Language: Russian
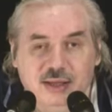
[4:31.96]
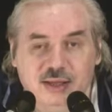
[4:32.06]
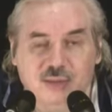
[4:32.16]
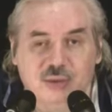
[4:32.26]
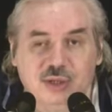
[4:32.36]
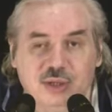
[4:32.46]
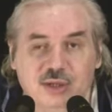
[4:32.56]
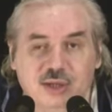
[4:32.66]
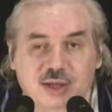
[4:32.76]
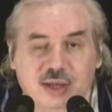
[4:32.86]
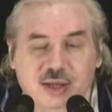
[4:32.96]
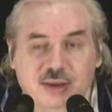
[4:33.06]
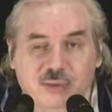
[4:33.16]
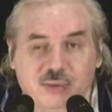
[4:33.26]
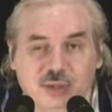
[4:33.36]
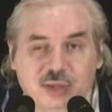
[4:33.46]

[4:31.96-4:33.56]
Так вот, он